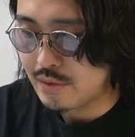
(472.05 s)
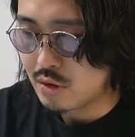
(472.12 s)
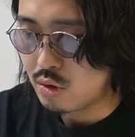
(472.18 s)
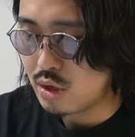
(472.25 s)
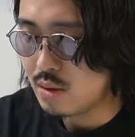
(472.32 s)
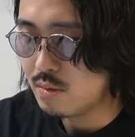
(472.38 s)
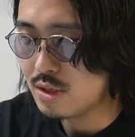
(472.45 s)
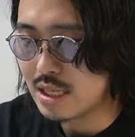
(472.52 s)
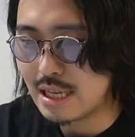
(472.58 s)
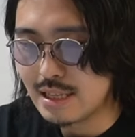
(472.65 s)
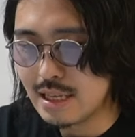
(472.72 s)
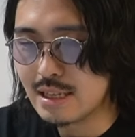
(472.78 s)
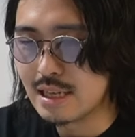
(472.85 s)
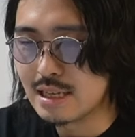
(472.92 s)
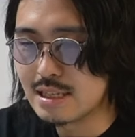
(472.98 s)
とても残
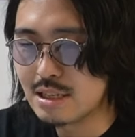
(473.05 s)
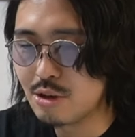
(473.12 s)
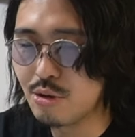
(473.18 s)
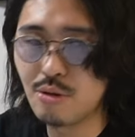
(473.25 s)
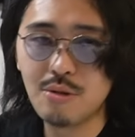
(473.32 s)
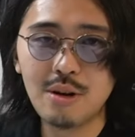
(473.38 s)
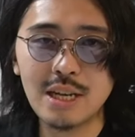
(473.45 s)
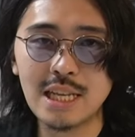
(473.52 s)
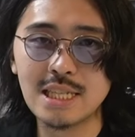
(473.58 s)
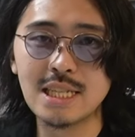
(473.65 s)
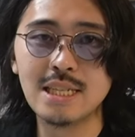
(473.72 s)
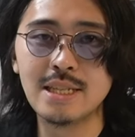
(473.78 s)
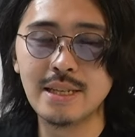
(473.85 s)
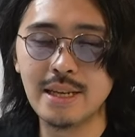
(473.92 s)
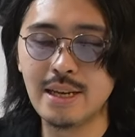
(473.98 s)
念ですってお話
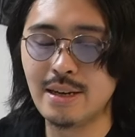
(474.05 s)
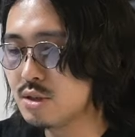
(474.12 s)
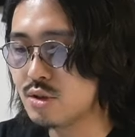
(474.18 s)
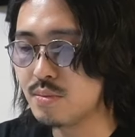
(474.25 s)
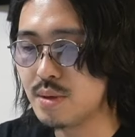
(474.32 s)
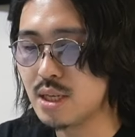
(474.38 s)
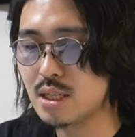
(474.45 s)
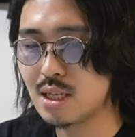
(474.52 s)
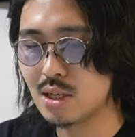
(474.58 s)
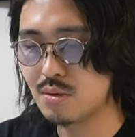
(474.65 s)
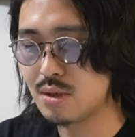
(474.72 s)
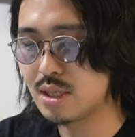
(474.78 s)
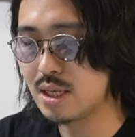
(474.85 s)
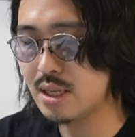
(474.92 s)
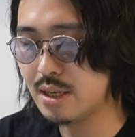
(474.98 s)
でしたねちょっと皆さんにお
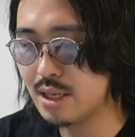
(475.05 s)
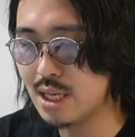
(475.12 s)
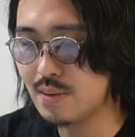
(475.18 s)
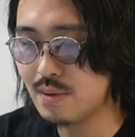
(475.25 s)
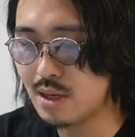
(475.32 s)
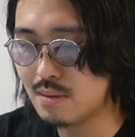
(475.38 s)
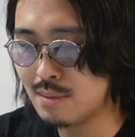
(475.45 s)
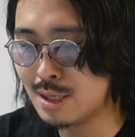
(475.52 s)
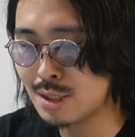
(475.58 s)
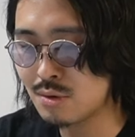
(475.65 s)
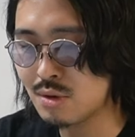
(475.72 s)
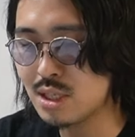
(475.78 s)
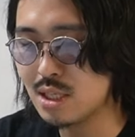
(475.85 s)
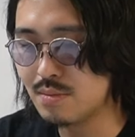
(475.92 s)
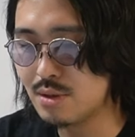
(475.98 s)
伝えできればまあ
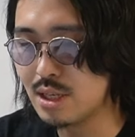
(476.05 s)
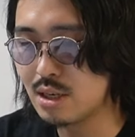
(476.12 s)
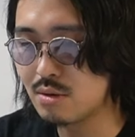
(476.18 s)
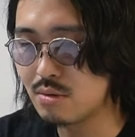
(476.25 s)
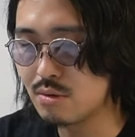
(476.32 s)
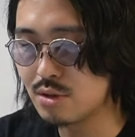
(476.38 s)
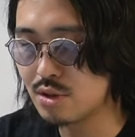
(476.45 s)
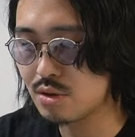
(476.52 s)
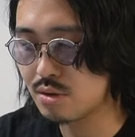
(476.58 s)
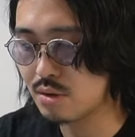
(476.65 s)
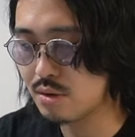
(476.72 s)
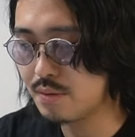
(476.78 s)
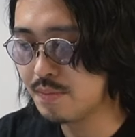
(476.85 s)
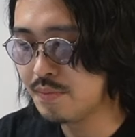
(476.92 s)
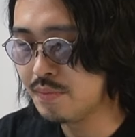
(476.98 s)
少しでもねこうちょっ
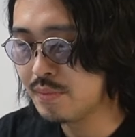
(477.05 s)
と